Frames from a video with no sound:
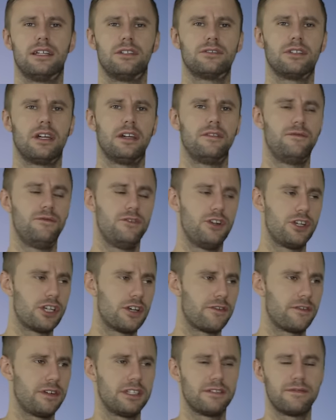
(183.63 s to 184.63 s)
Also einen
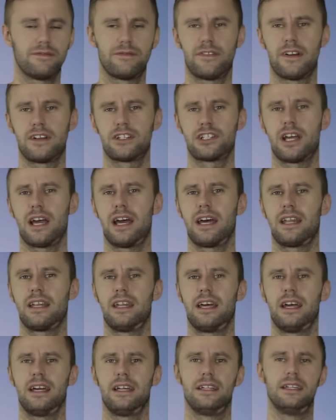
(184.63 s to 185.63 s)
wirtschaftlichen
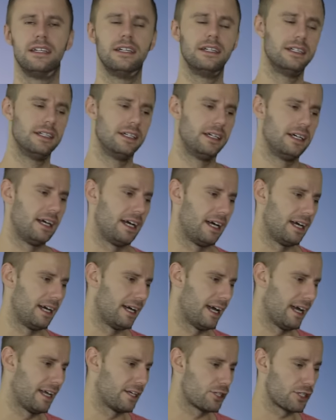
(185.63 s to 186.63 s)
Schaden, einen, äh,
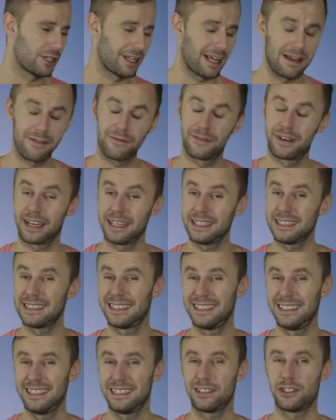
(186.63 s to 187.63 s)
einen
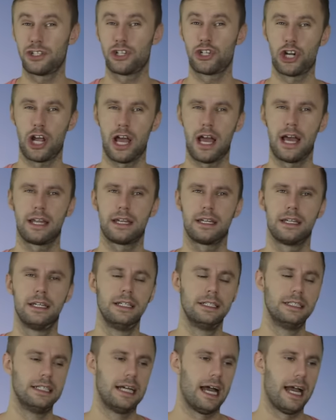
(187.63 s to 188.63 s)
strafrechtlichen Schaden,
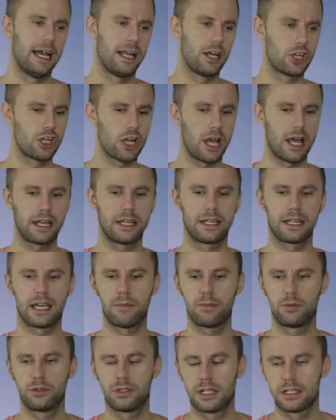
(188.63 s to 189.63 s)
einen Schaden an
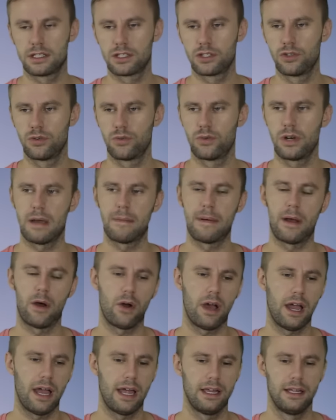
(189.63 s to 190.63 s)
Reputation, aber
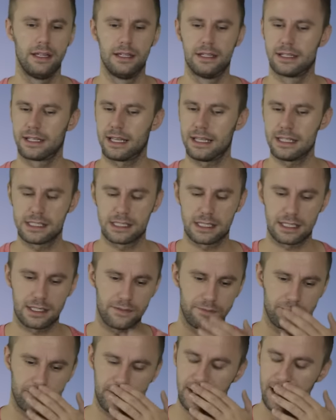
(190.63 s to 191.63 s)
auch ganz
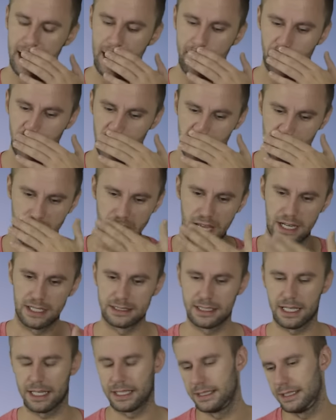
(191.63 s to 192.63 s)
viel
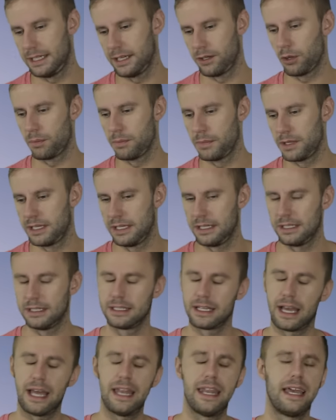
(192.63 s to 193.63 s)
emotionale Sachen, die da noch mit
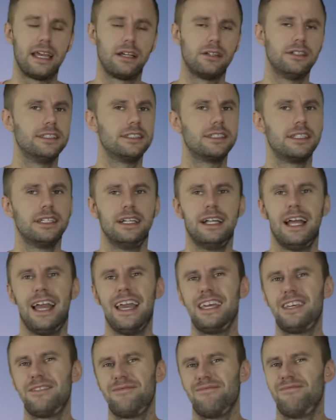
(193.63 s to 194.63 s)
hinten dranhängen. Und
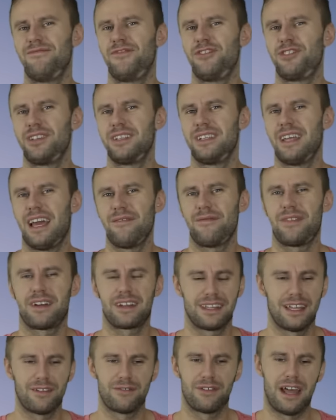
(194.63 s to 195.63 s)
ich würde dir einfach
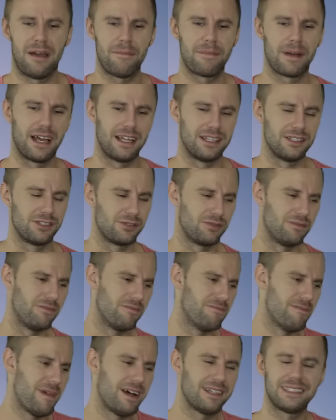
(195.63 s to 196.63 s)
davon abraten, so
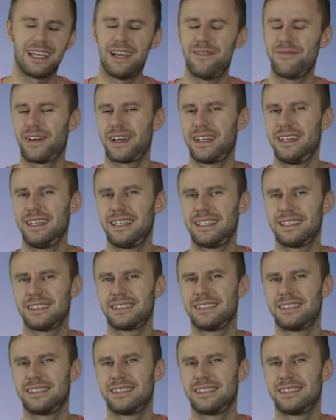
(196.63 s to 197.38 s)
mach es einfach nicht.